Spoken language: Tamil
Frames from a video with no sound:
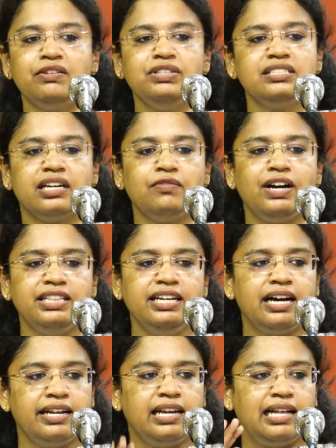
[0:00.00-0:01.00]
அவர் வந்து
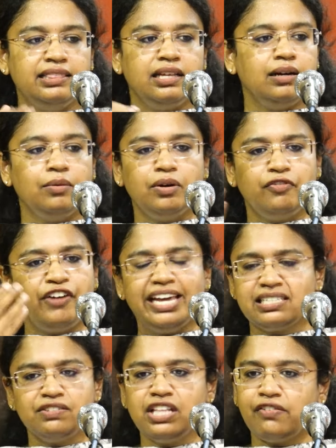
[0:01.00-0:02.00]
சர்வாதிகாரி அந்த
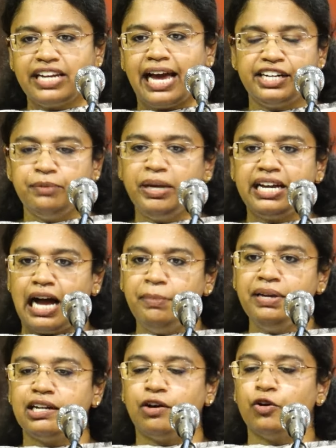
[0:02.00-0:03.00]
ஃபேஸ் வந்து அவர் யார்ட்டையுமே
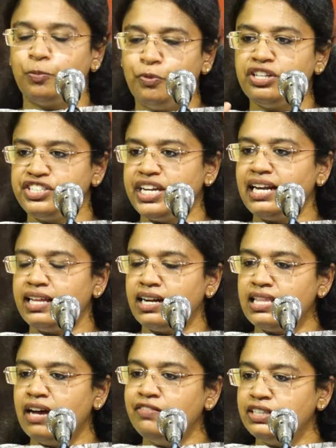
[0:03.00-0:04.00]
காமிக்கல ஒரு புரட்சியாளராக
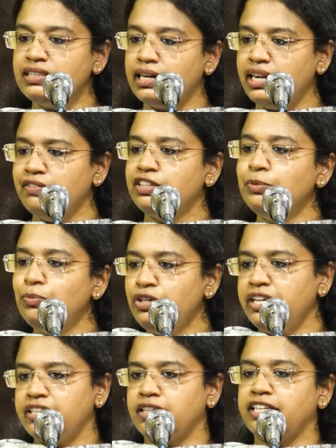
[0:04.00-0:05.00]
தான் வந்து தன்னை வந்து
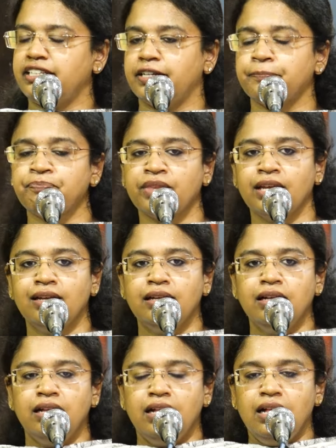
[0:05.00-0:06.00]
முன்னிறுத்திக்கிட்டார்
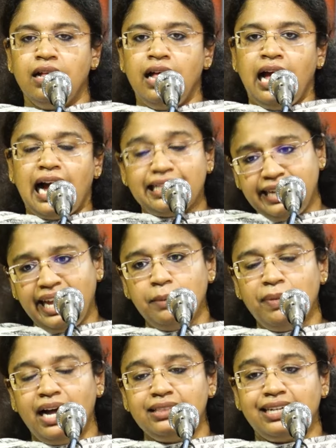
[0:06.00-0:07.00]
அதே
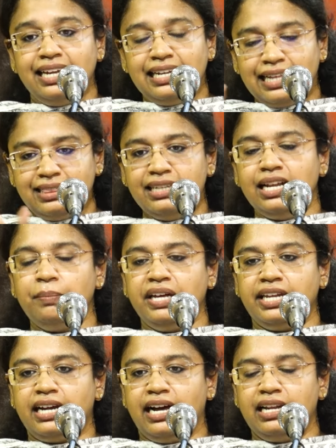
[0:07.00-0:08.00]
மாதிரி லத்தின்
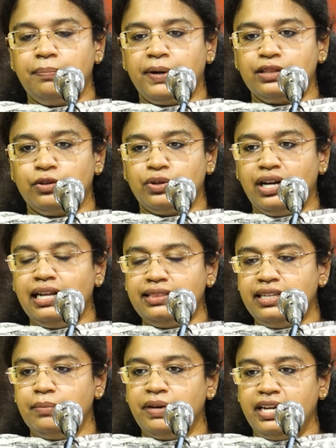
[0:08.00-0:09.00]
அமெரிக்காவில் பார்த்தோன்னா
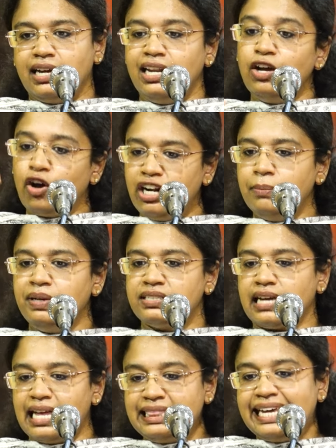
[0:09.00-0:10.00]
லத்தின் அமெரிக்காவில் கொலம்பஸ்
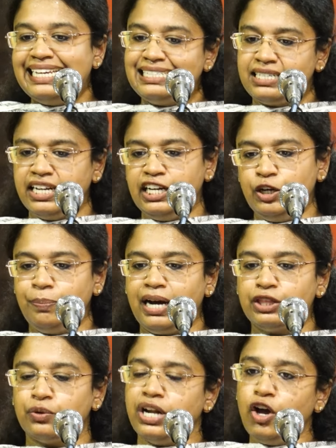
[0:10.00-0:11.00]
அந்த ஹிஸ்ட்ரிலையும்
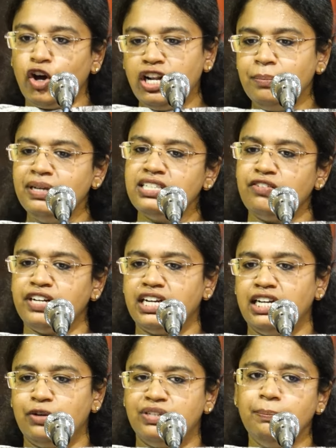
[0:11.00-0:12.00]
பார்த்தோன்னா கொலம்பஸ்
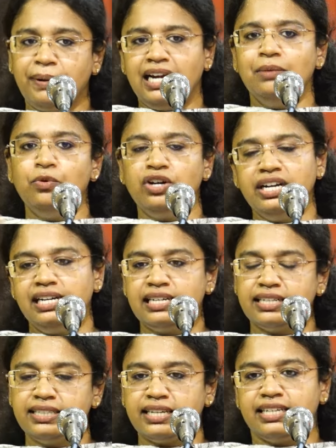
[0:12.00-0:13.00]
அவர்களுக்கு வந்து பல முகங்கள்
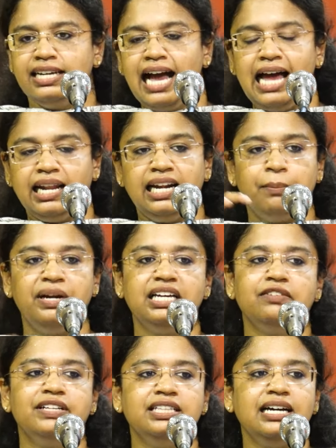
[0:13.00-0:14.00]
இருந்திருக்கு ஆனால்
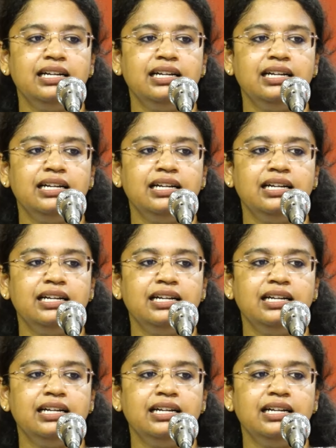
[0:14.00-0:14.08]
நம்மளுக்கு வந்து